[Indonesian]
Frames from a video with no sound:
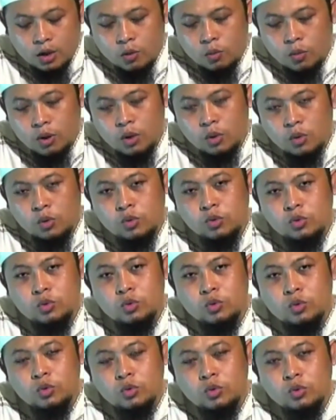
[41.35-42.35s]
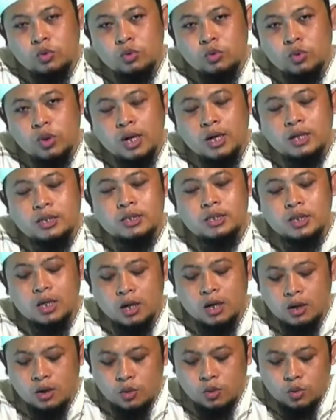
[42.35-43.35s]
wa kuntu
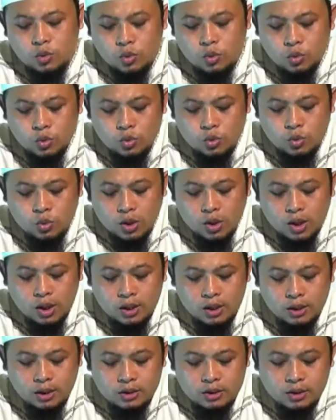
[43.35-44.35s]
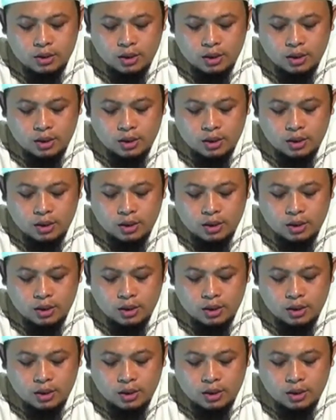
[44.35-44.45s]
as'aluhu anil